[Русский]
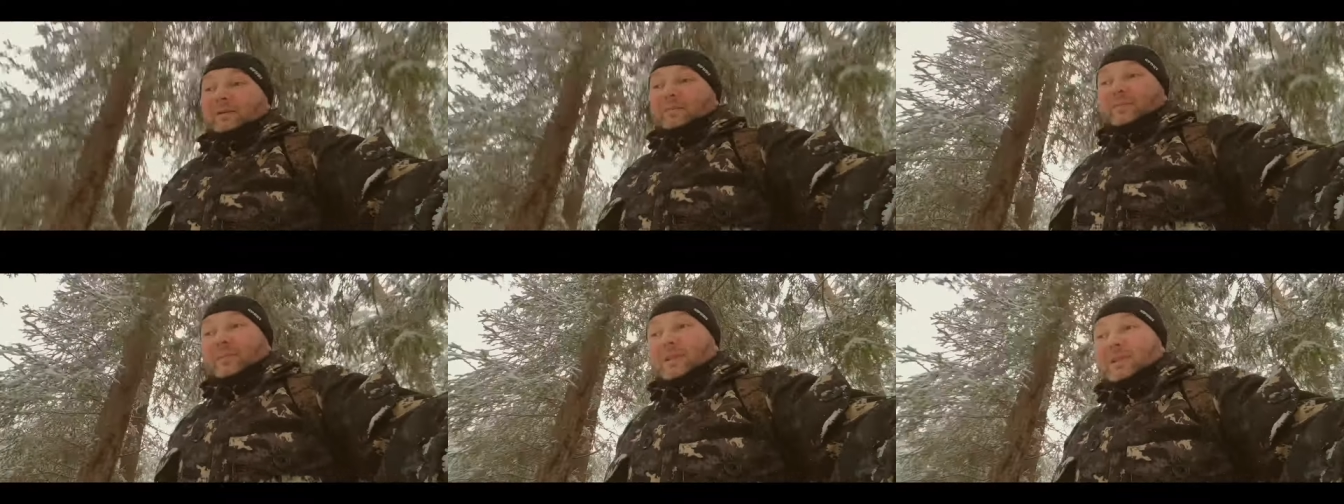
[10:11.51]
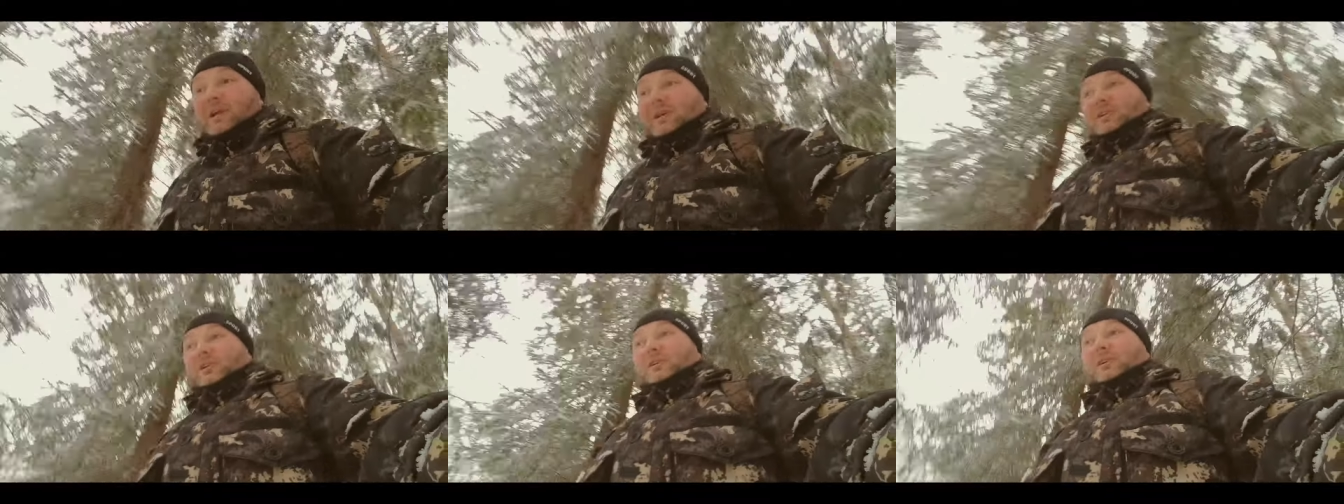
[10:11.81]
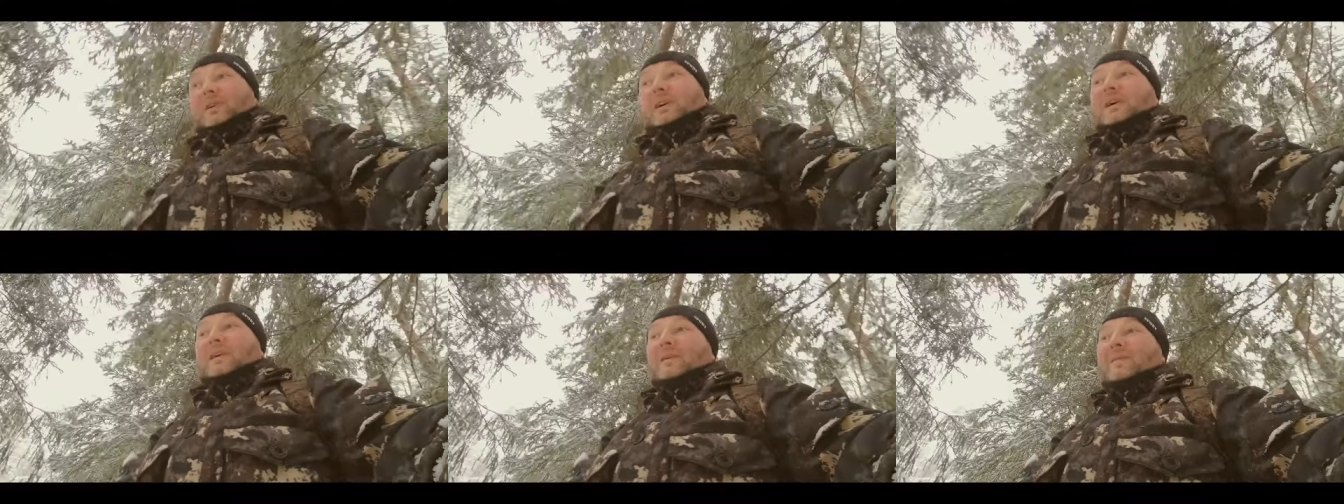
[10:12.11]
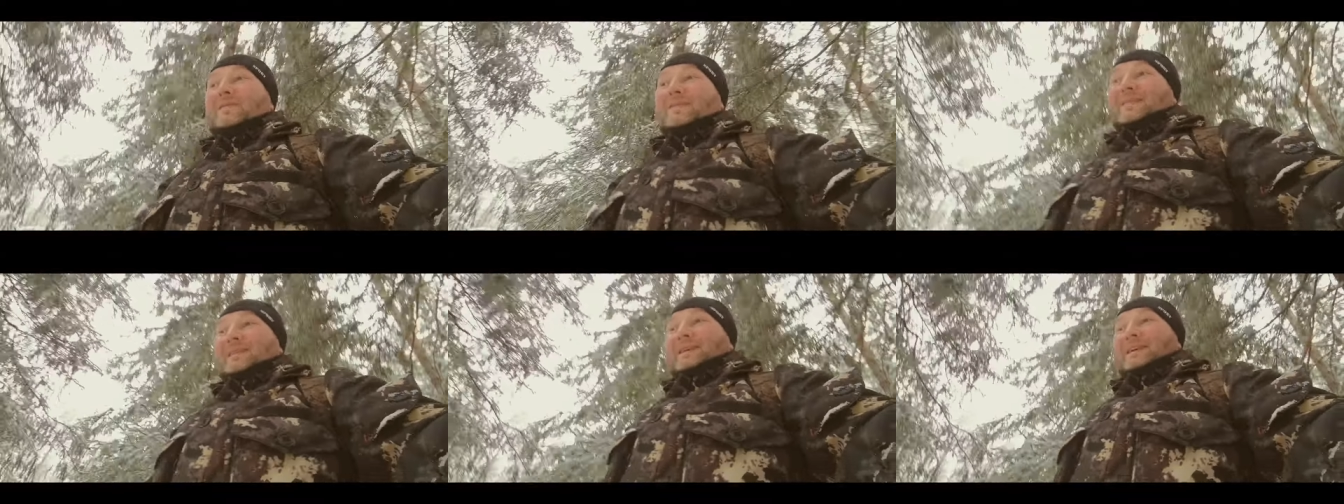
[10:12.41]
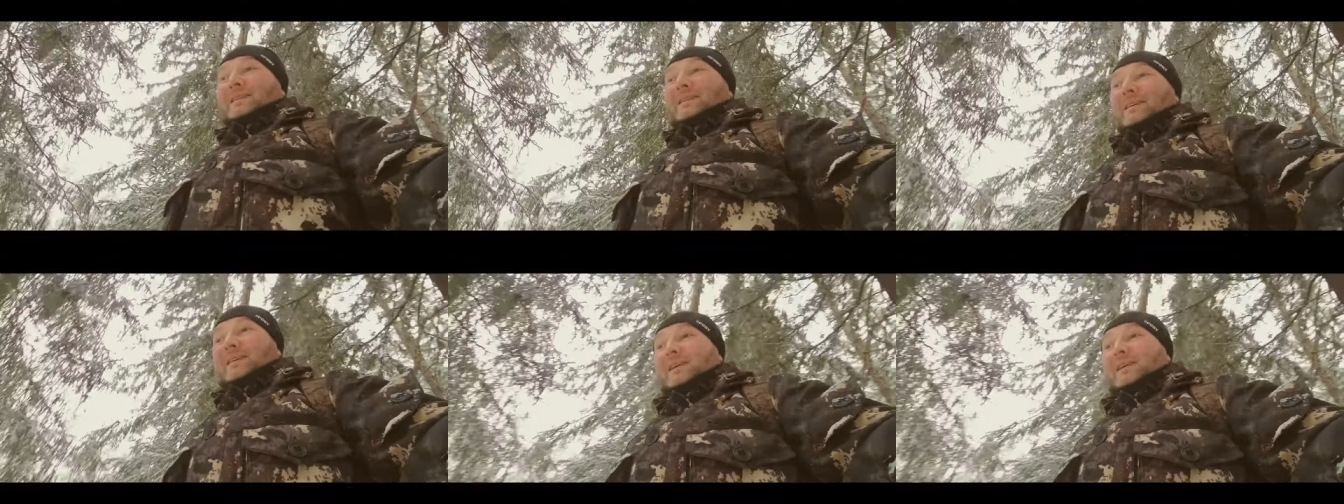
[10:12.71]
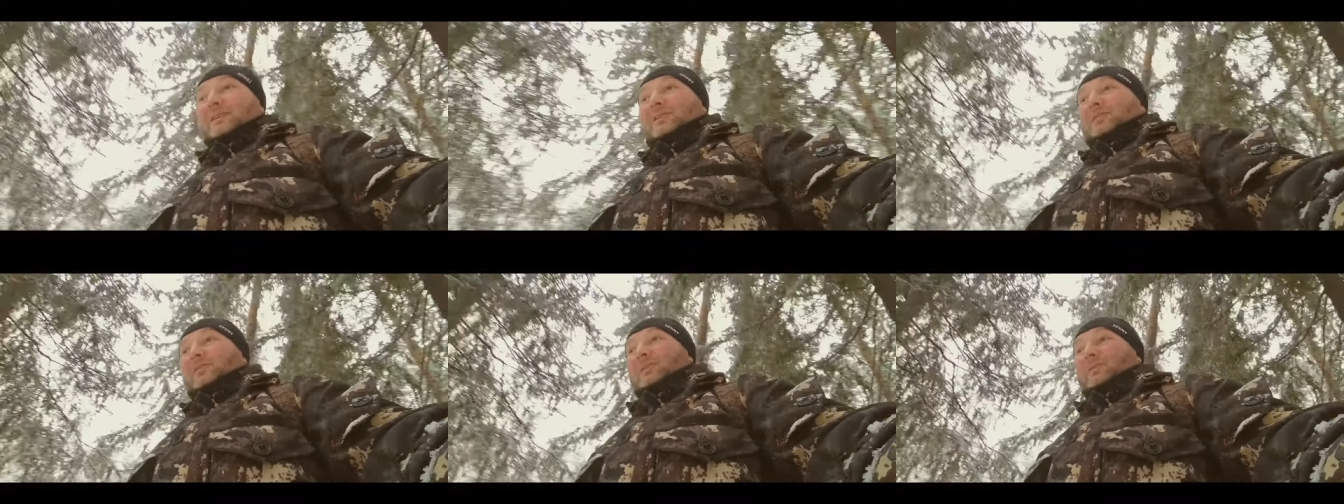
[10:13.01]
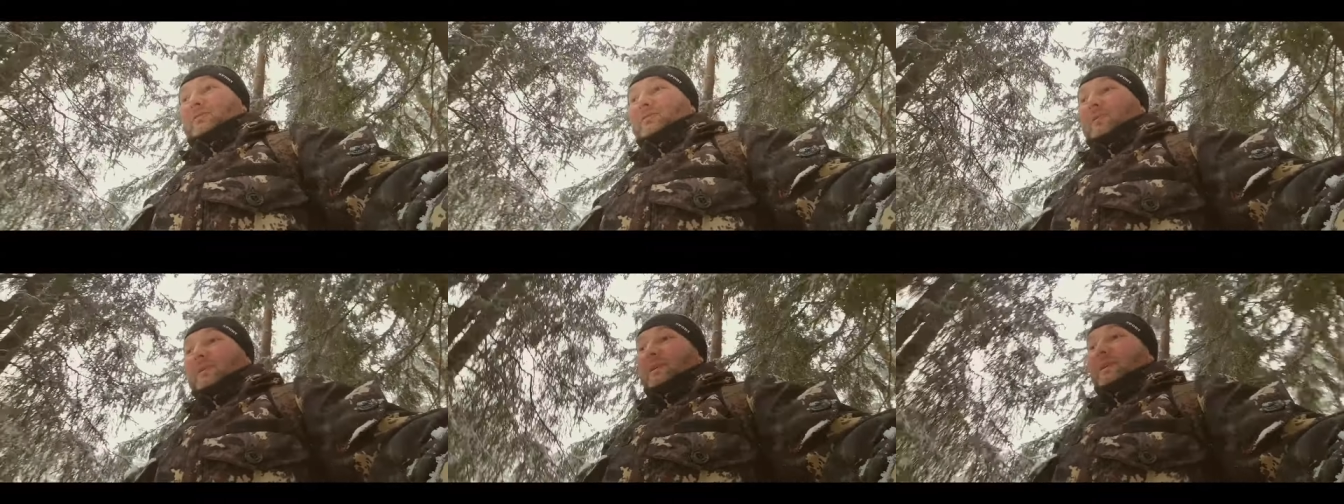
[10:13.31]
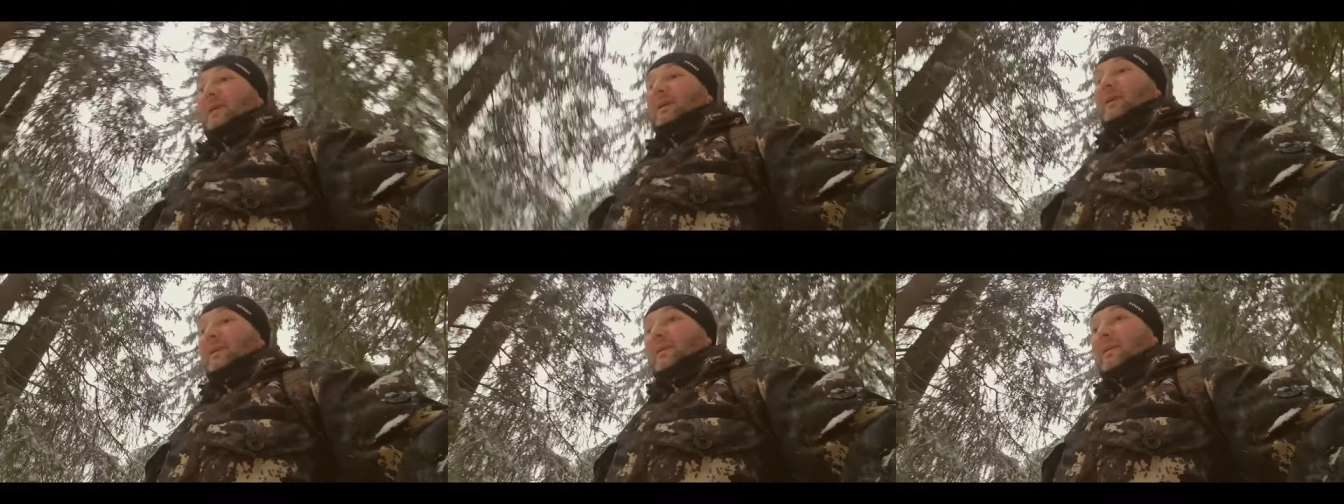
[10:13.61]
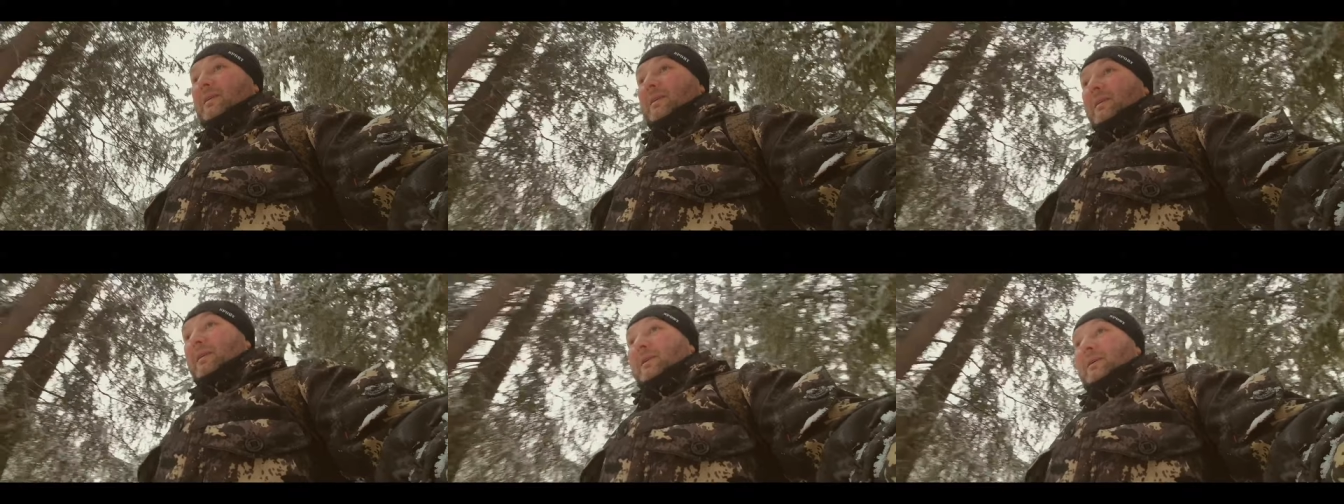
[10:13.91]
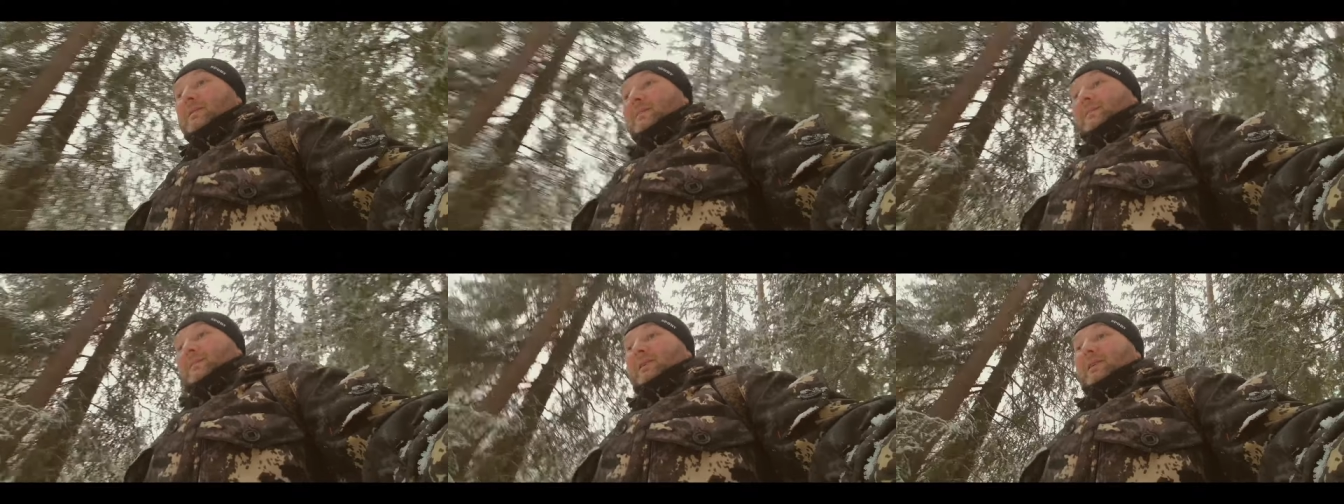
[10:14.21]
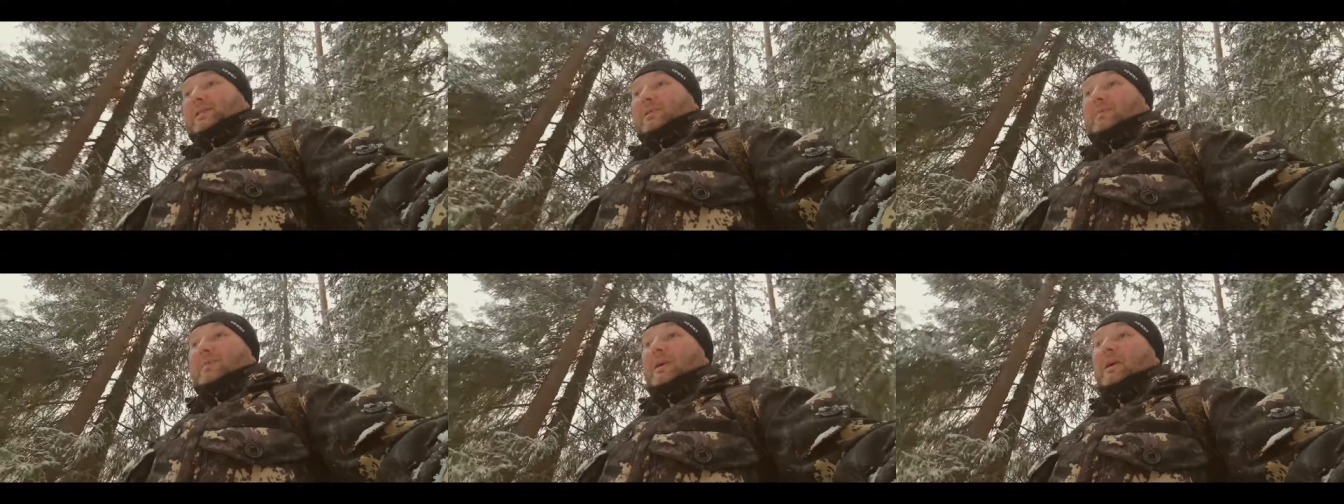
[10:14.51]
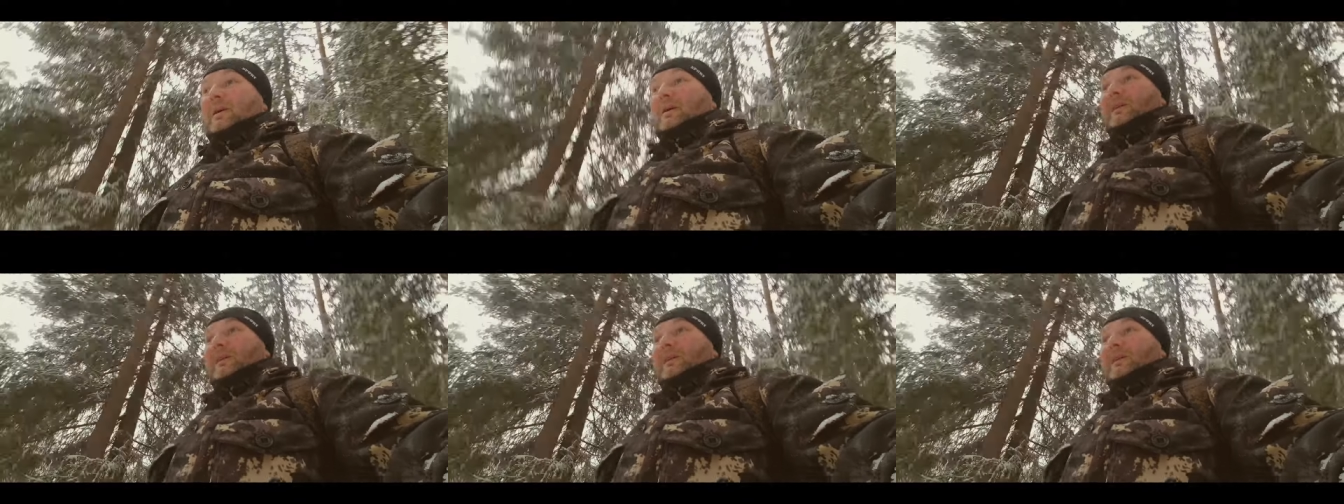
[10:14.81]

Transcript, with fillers: Мы даже не рассчитывали с нашим